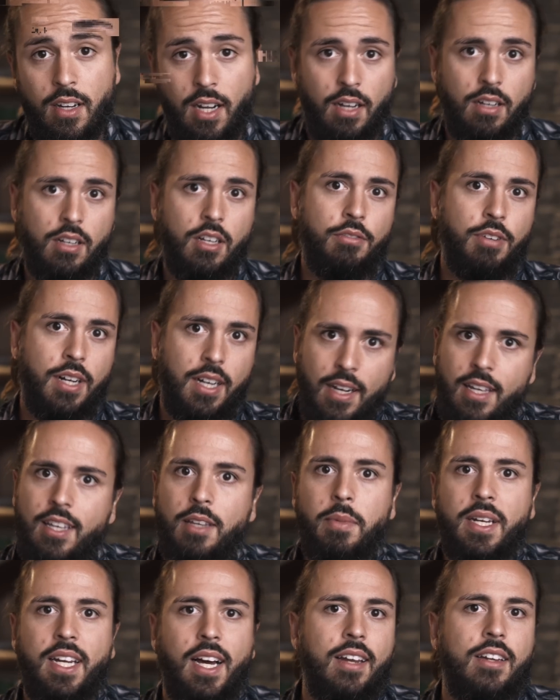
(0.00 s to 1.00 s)
Klar,
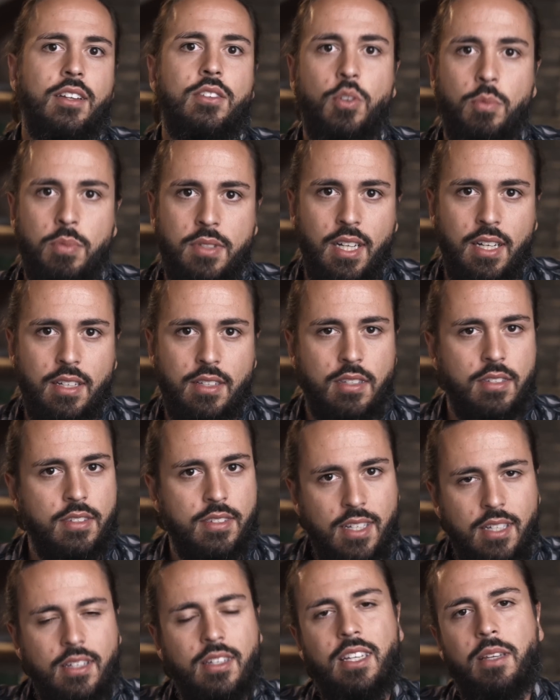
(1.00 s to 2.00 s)
verglichen mit anderen Substanzen
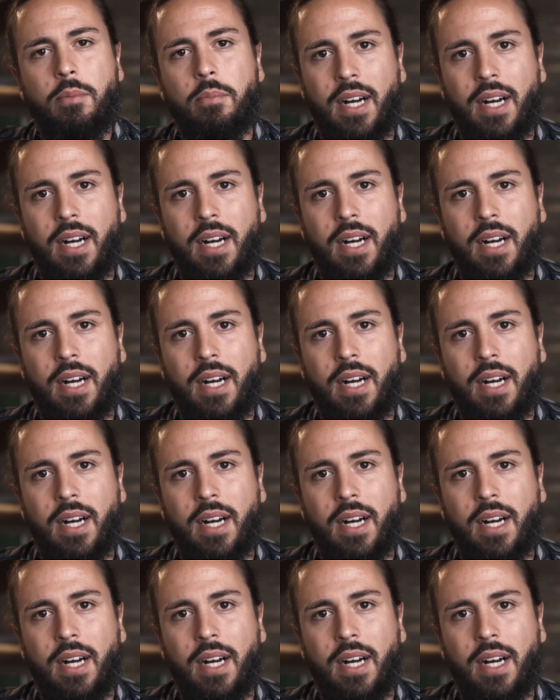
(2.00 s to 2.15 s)
sind die